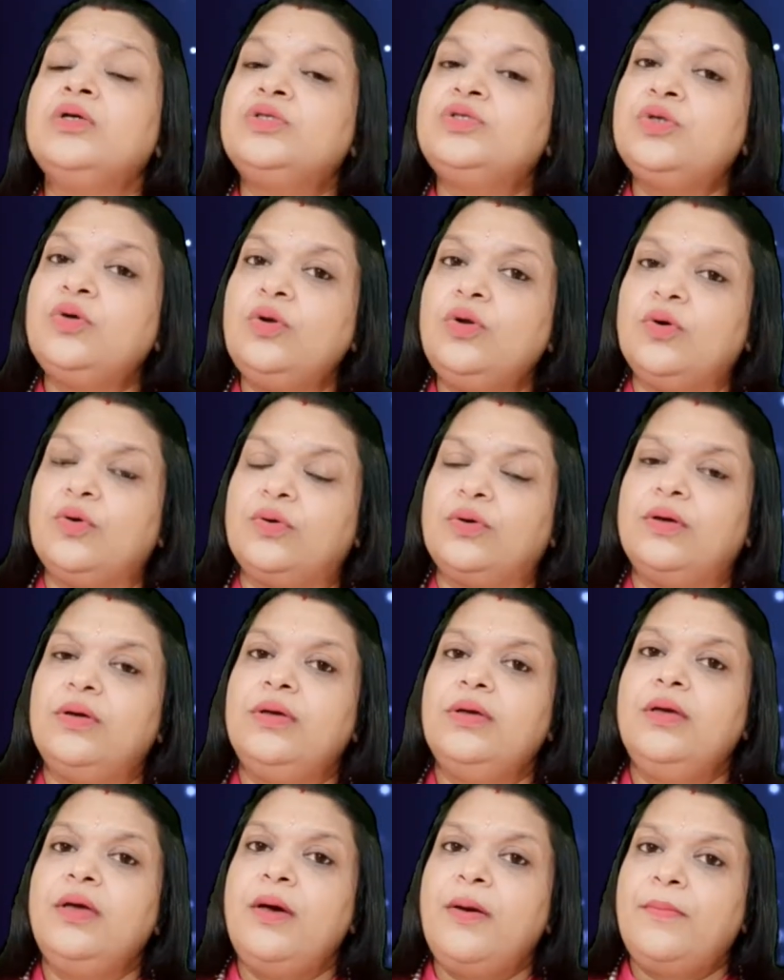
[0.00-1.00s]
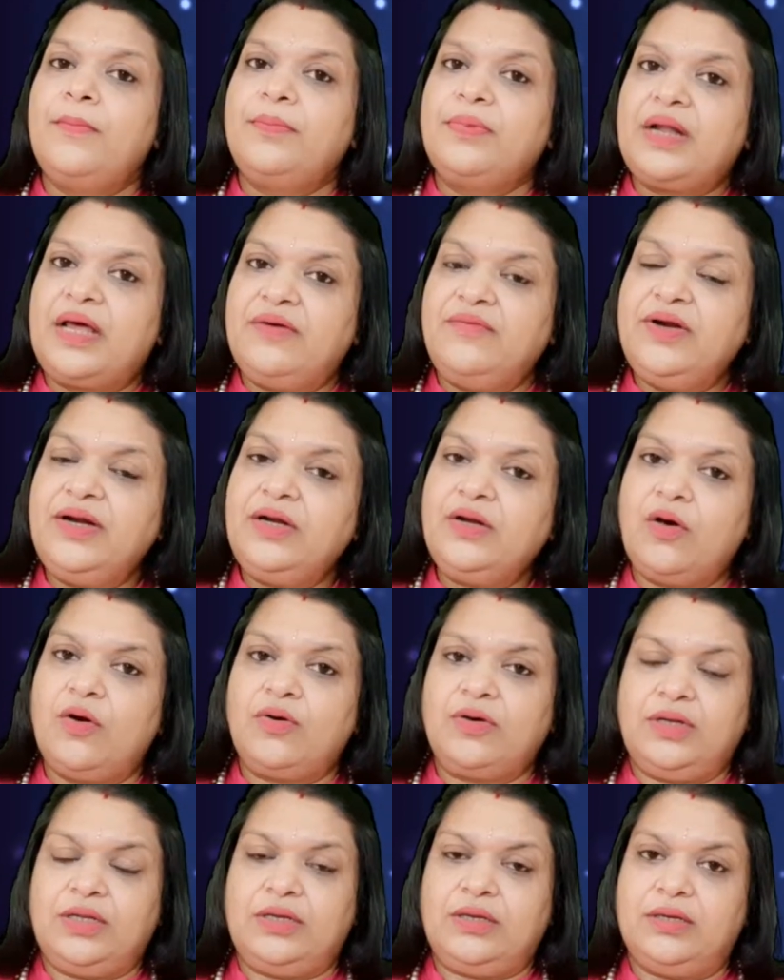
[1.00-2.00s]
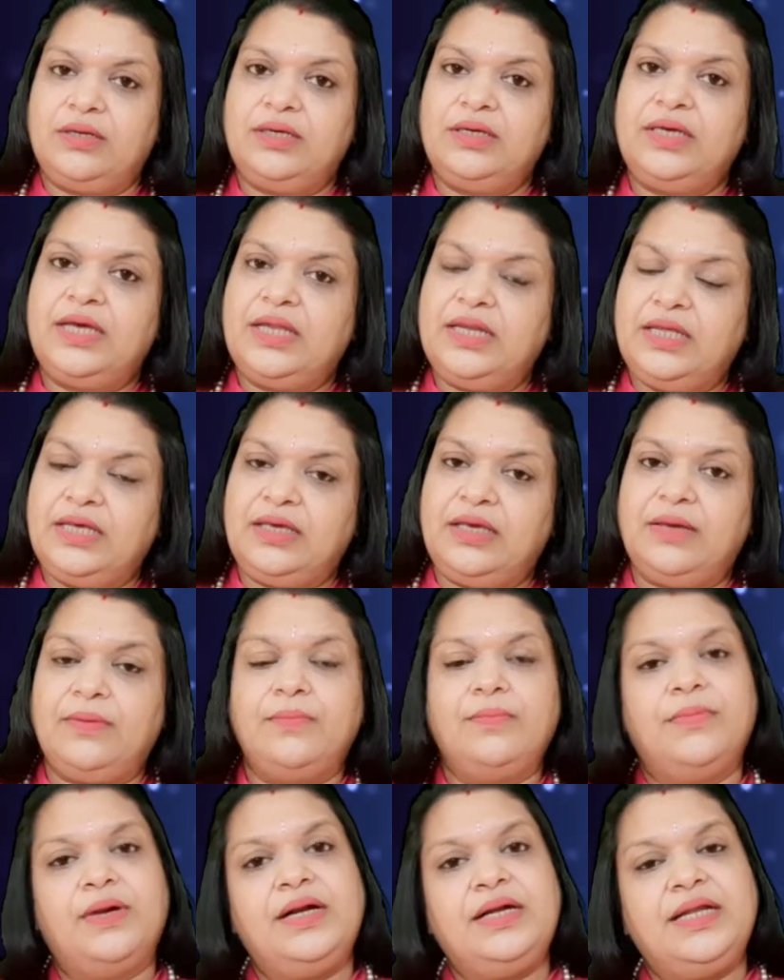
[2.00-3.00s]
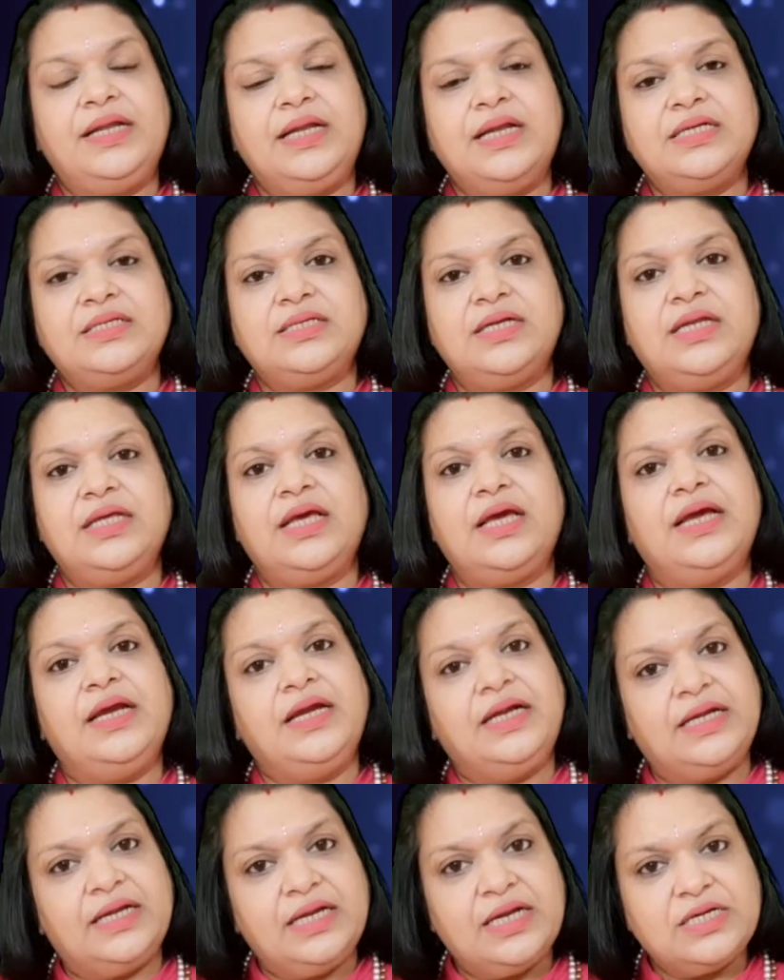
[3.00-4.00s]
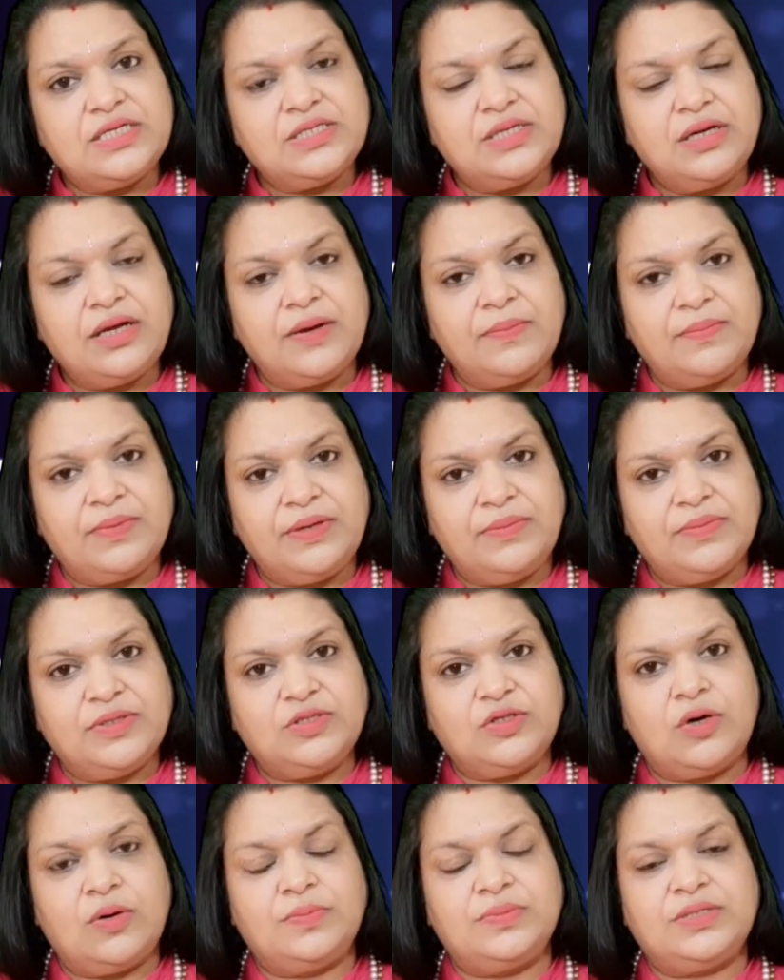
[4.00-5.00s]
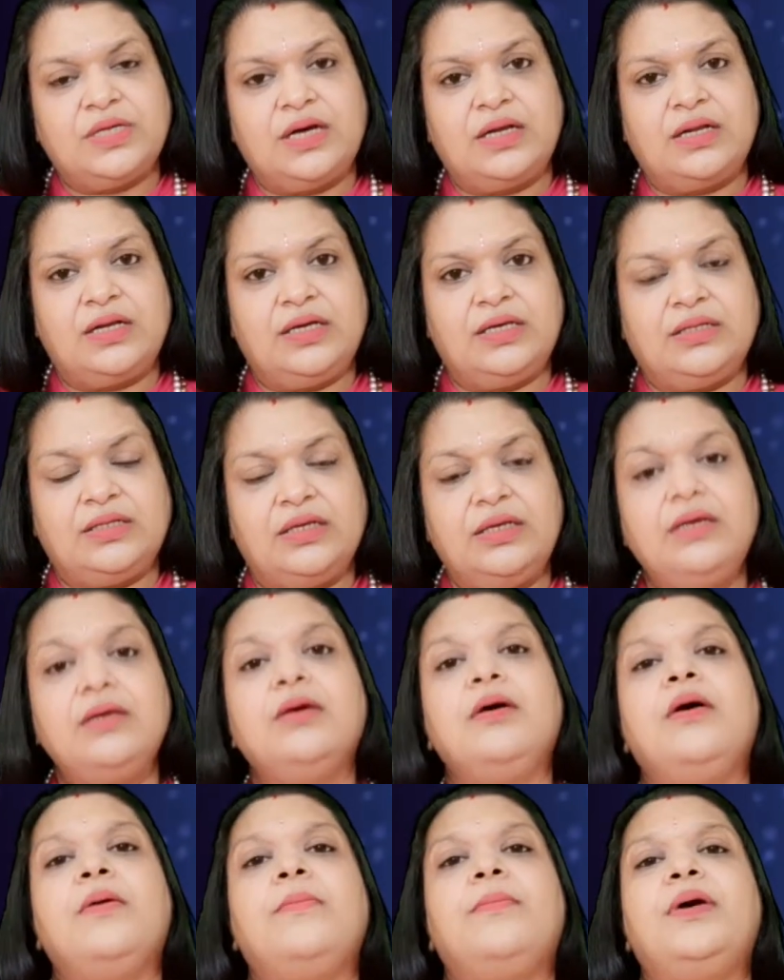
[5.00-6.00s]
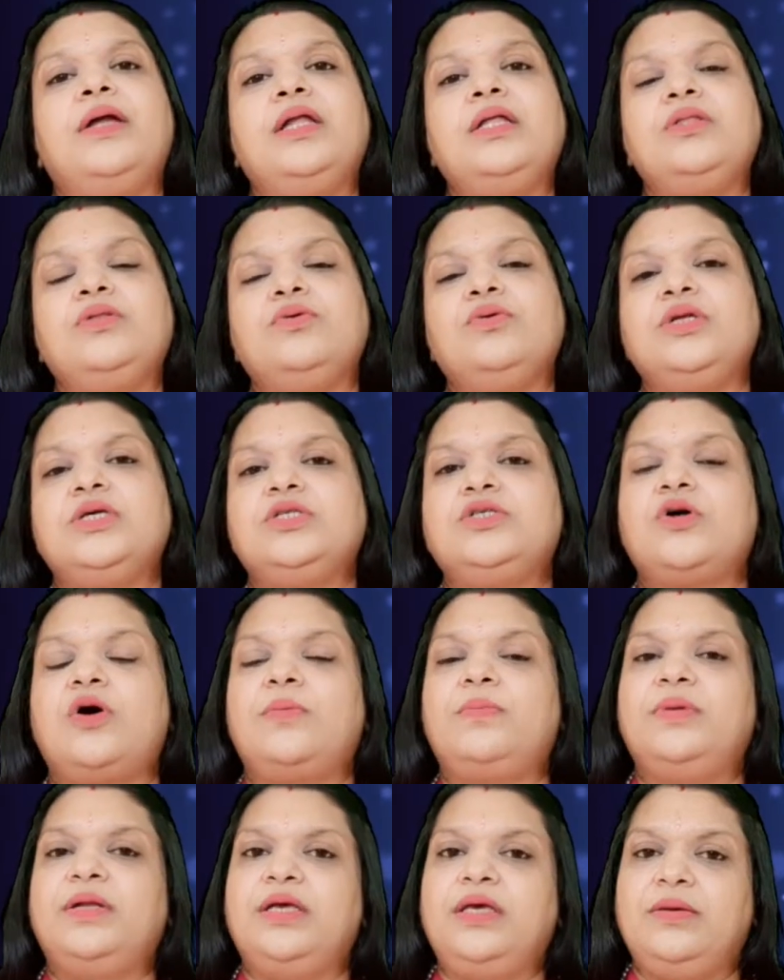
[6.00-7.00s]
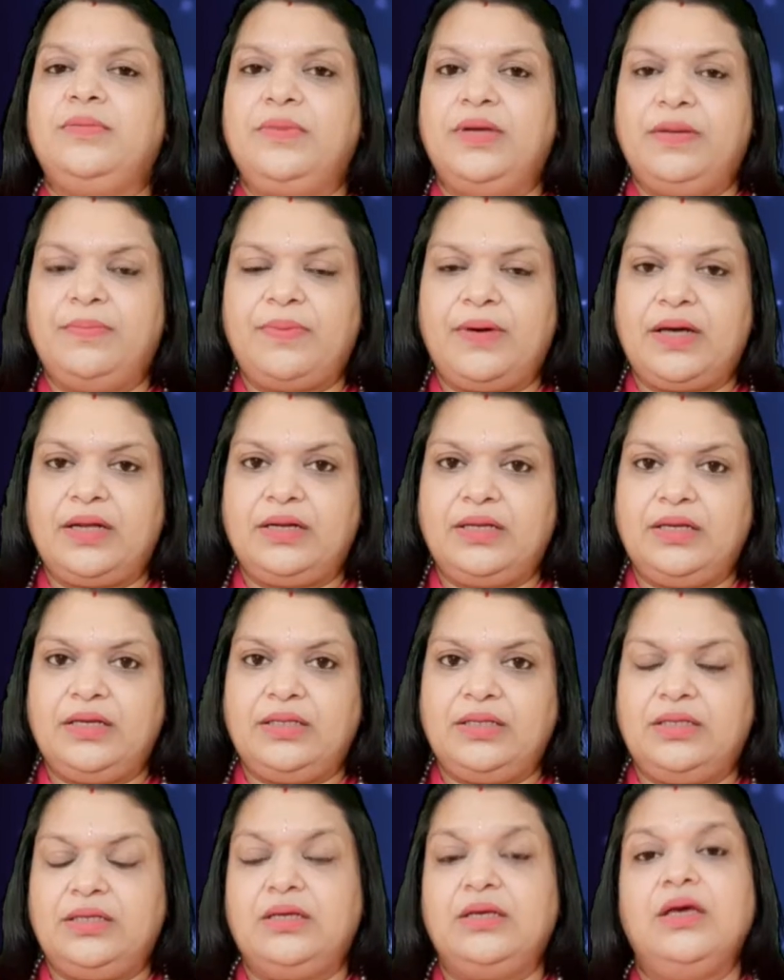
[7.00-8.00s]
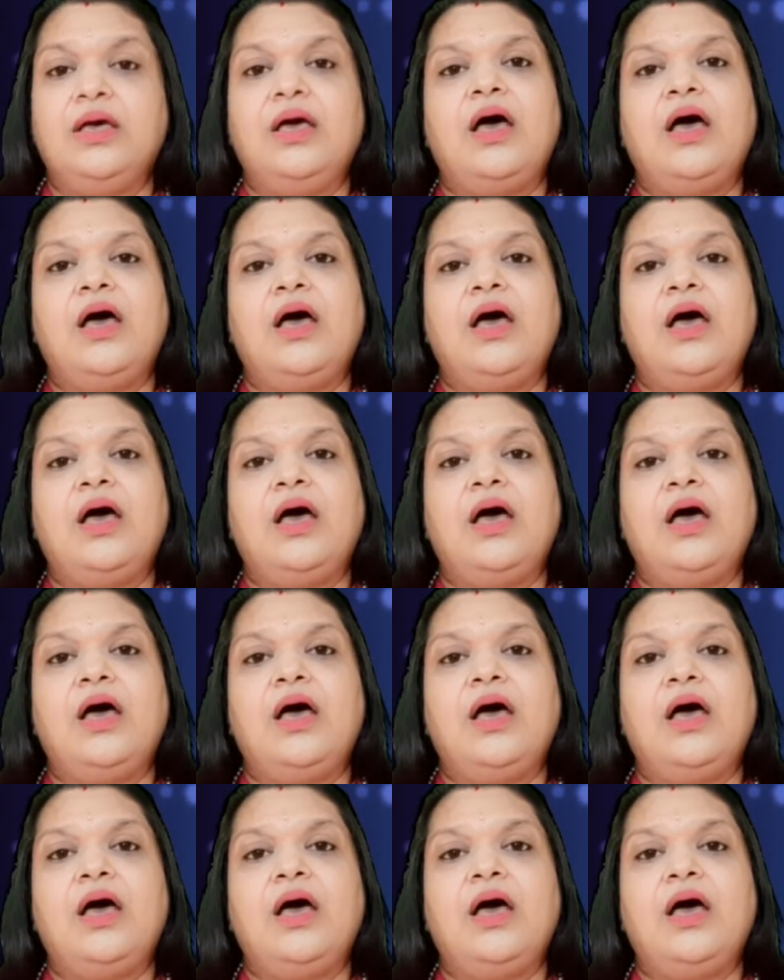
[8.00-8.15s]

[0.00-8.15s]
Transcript: जो लोग प्राइवेट नौकरी यानी कि मल्टीनेशनल या इंटरनेशनल कंपनी में जॉब चाह रहे थे परंतु उन्हें जॉब नहीं मिल पा रही थी